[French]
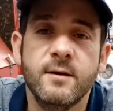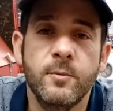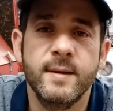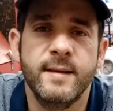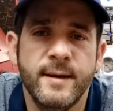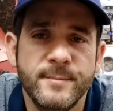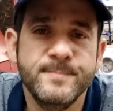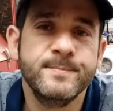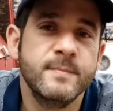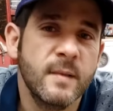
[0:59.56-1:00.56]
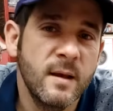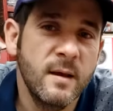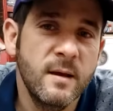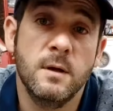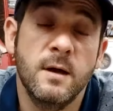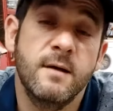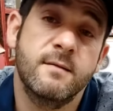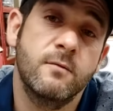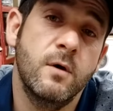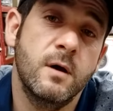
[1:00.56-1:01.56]
sans commentaire. A à
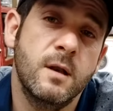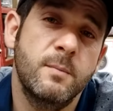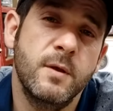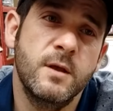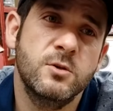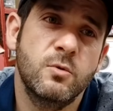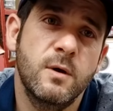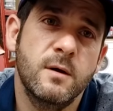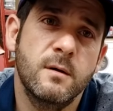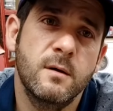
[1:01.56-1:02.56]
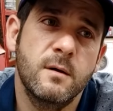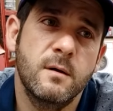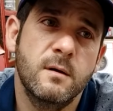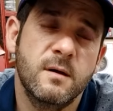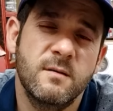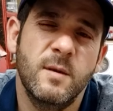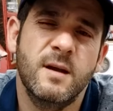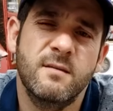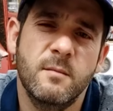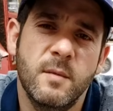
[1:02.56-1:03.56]
savoir, il a payé, je crois, euh, quasiment
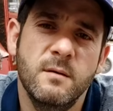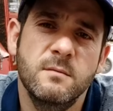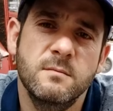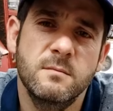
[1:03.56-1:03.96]
400 balles